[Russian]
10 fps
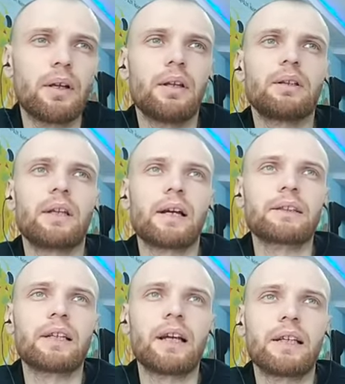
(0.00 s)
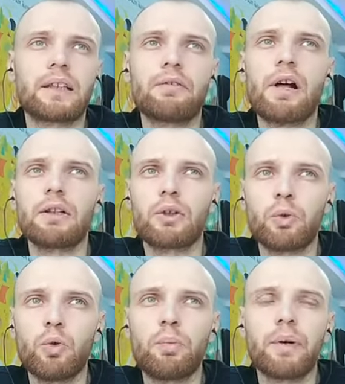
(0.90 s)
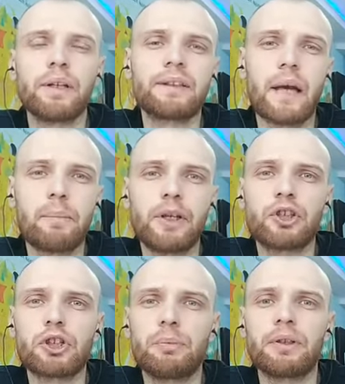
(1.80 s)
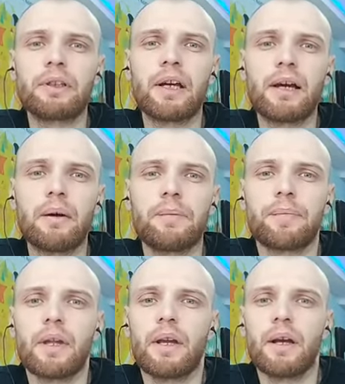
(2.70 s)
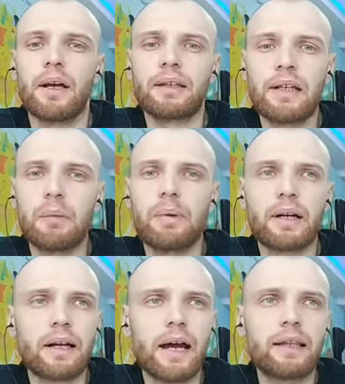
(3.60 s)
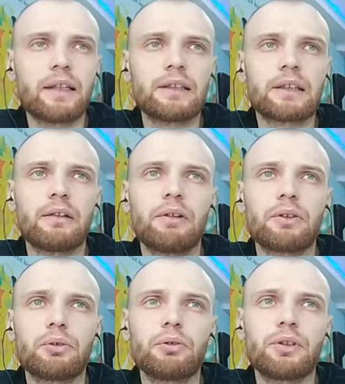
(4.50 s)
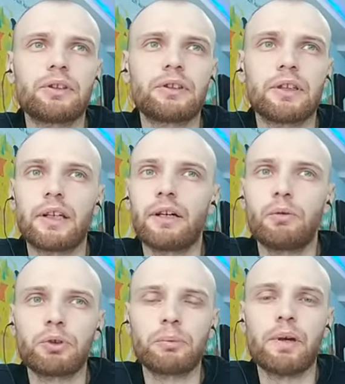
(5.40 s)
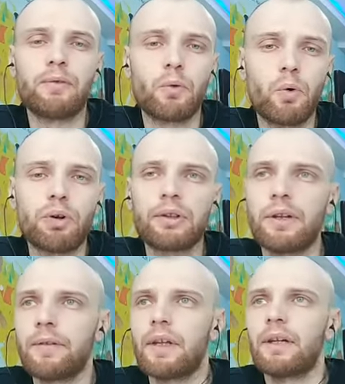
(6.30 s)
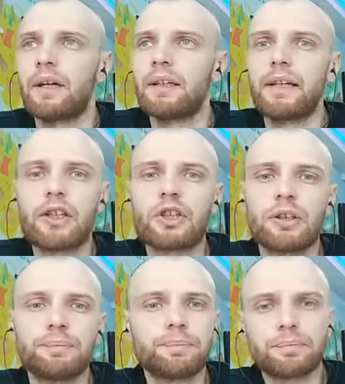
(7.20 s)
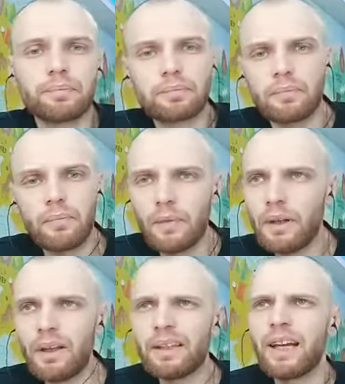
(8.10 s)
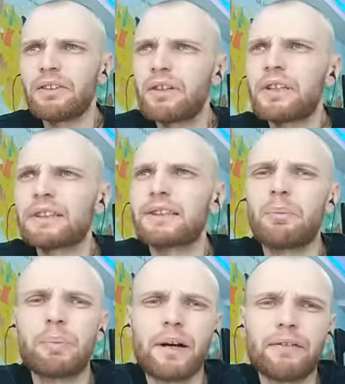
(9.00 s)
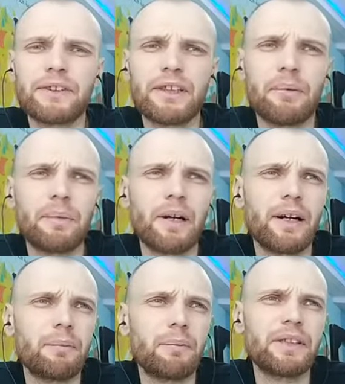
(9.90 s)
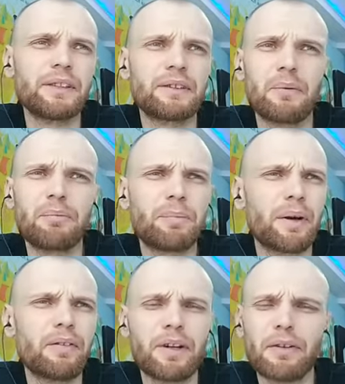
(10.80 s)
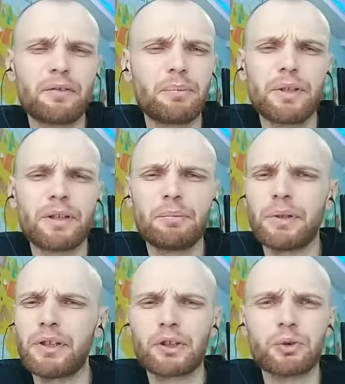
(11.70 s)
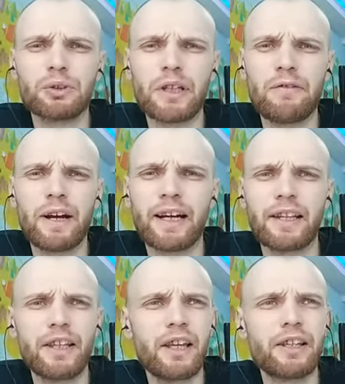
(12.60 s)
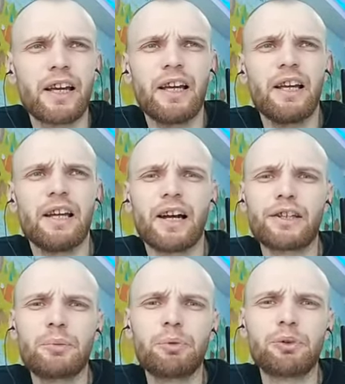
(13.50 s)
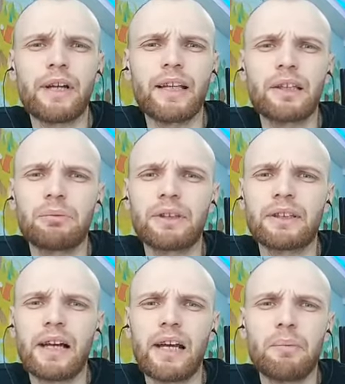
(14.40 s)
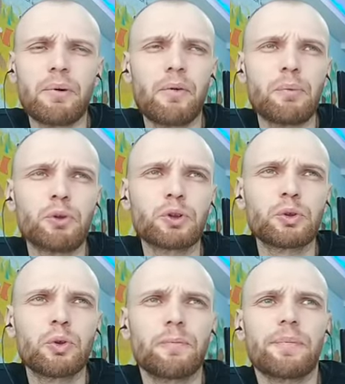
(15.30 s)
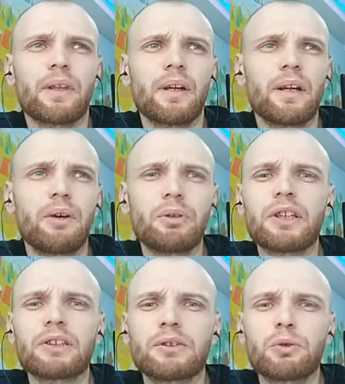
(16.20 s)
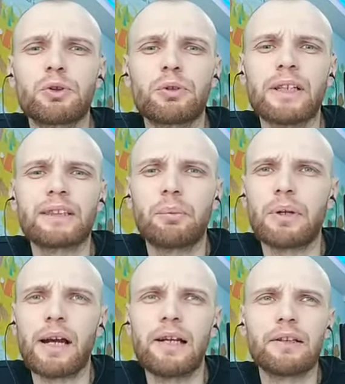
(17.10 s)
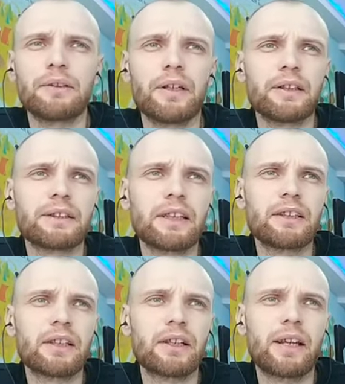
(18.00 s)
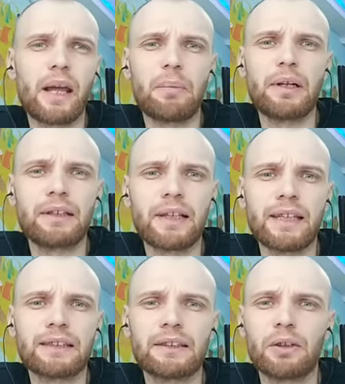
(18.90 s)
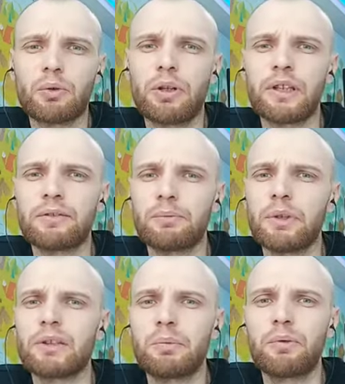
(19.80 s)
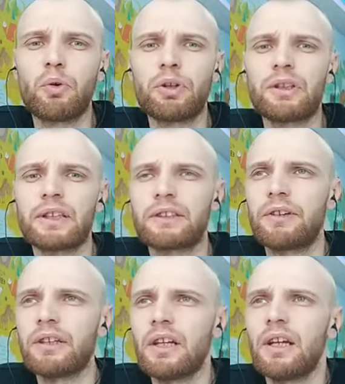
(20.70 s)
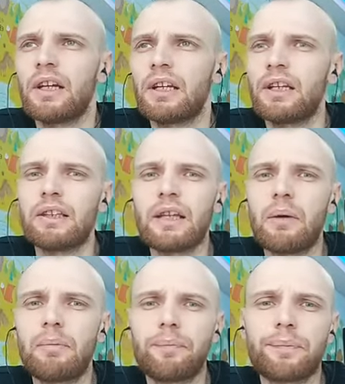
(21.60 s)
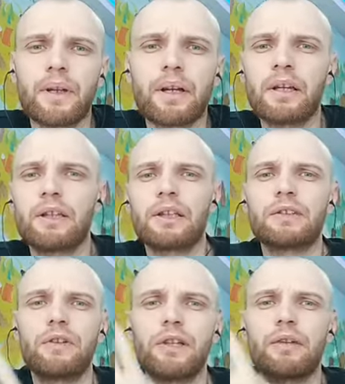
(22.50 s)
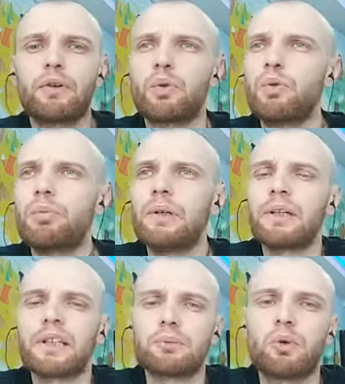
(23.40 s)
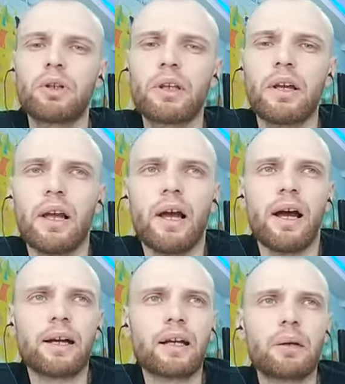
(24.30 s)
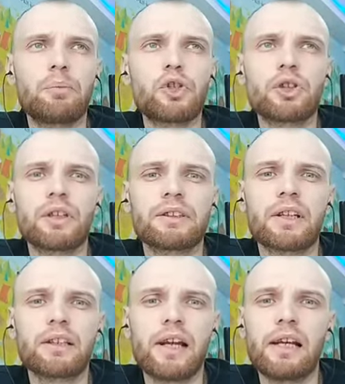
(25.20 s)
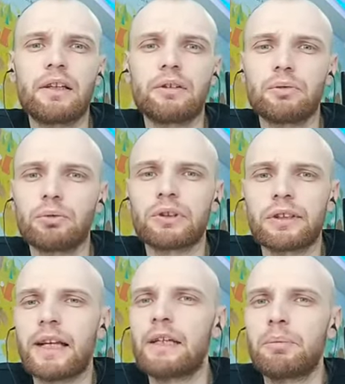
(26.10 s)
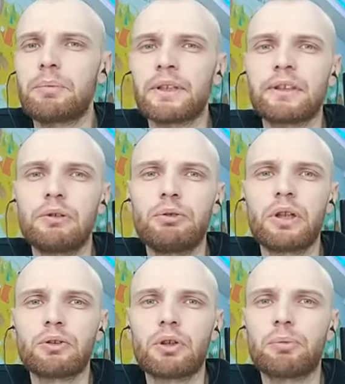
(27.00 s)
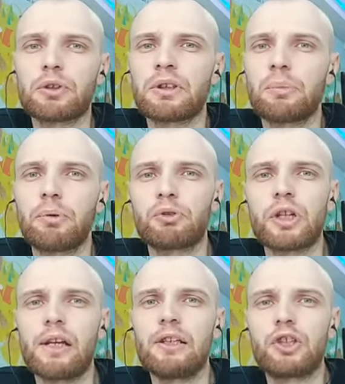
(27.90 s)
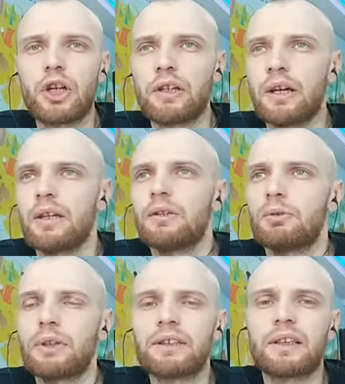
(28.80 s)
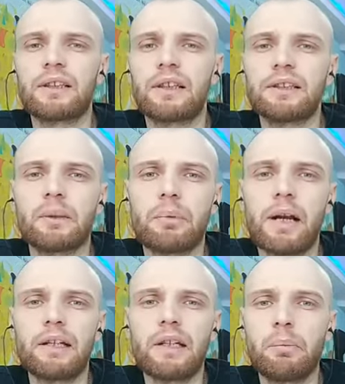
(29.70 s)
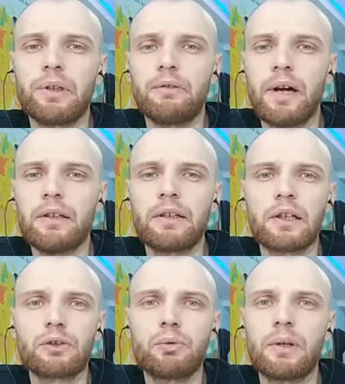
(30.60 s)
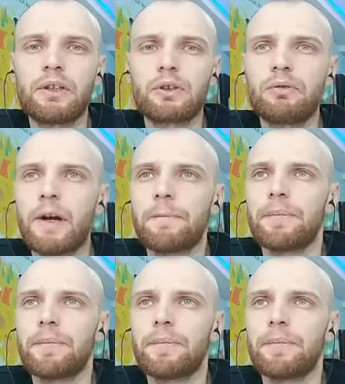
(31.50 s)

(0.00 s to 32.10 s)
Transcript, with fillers: так, открывал клуб э, тайм-менеджмента от Глеба Архангельского, то есть э, у себя в городе. А дальше я двигался по всем а, там, к министру здравоохранения, а, к депутатам и так далее по вопросу у нас, то есть у нас забирали э, центр реабилитации, такой есть, у нас был в городе Рассвет, и там какие-то свои наверху были разборки, а как обычно страдали, ну, страдали мы, простые люди, которые просто там получали лечение. У нас так забрали ГБ-2, городскую больницу 2,